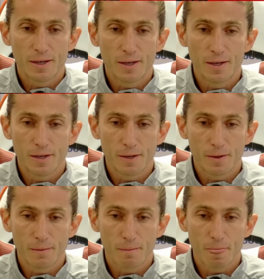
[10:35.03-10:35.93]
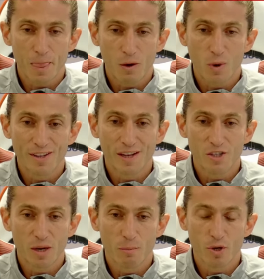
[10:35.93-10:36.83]
e que a
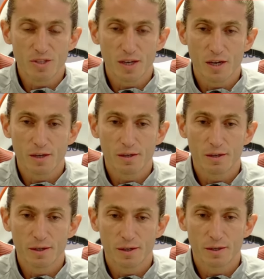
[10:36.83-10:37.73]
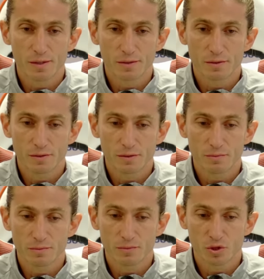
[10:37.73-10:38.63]
qualidade ela possa
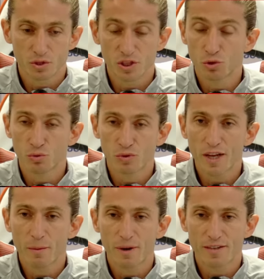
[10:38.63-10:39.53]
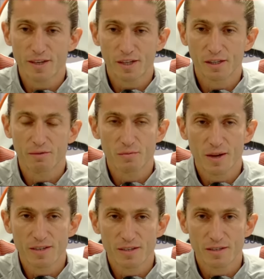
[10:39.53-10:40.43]
é, se juntar e aparecer cada
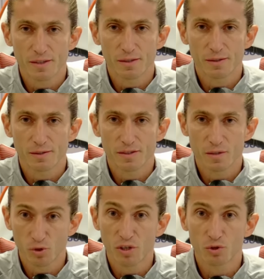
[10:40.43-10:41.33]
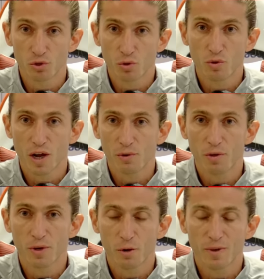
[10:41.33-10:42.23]
vez mais nesse nesse modelo de jogo,
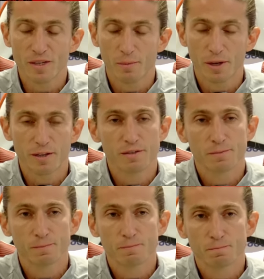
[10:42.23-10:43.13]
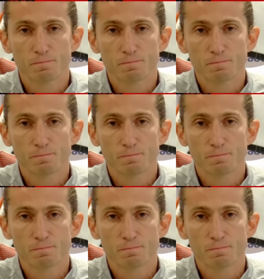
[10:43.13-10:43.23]
claro que eu quero passar para eles.